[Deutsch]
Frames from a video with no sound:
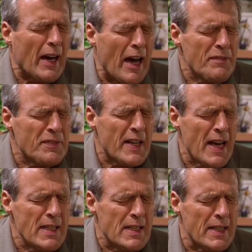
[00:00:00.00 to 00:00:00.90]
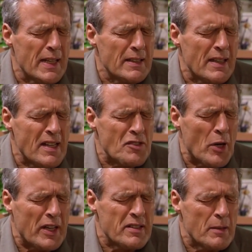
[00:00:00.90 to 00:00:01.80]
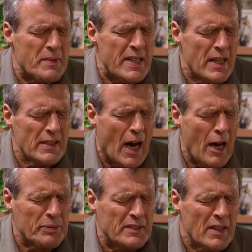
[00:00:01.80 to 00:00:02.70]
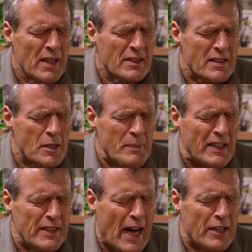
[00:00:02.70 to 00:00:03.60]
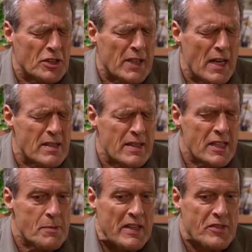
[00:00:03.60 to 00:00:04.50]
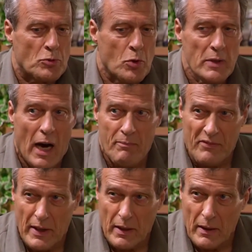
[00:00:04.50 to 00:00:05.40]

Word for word: begreift endlich, dass ihr zu akzeptieren habt, dass ich mit den Lahnsteins nichts mehr zu tun haben will.